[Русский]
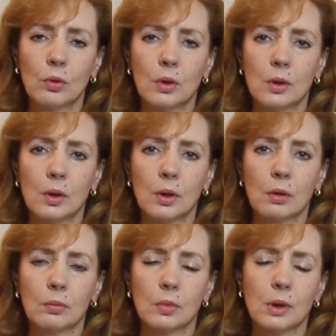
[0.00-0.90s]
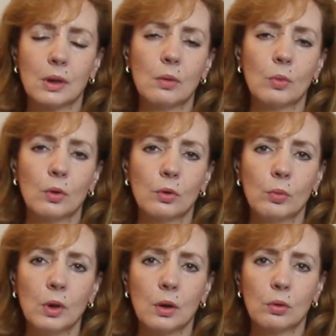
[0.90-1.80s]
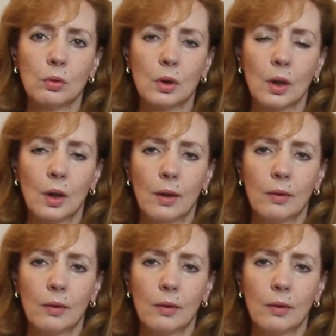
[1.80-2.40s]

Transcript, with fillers: или тем, с теми людьми, которые,